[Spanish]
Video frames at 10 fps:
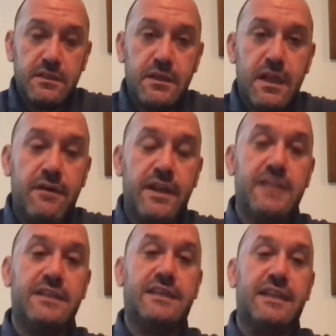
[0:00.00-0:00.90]
a
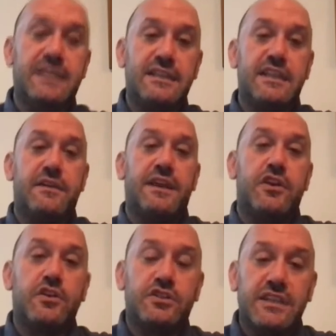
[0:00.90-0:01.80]
ver, que se entienda bien, que
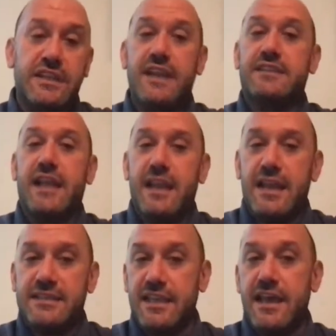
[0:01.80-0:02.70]
no nos interesan
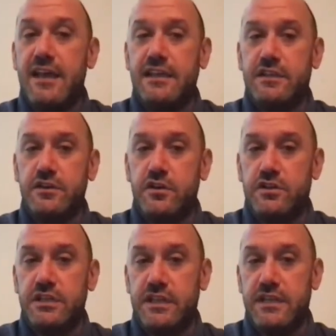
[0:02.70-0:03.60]
las edades, sino
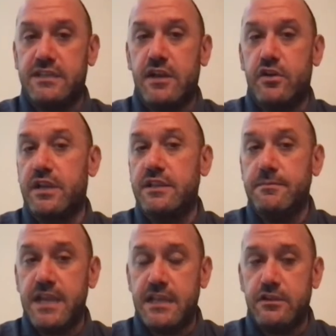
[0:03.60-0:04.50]
nos interesan los
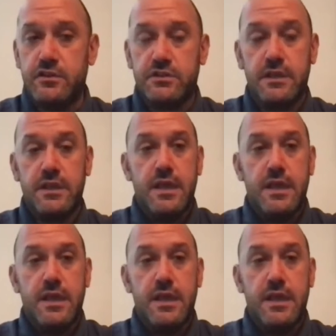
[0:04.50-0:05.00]
rendimientos.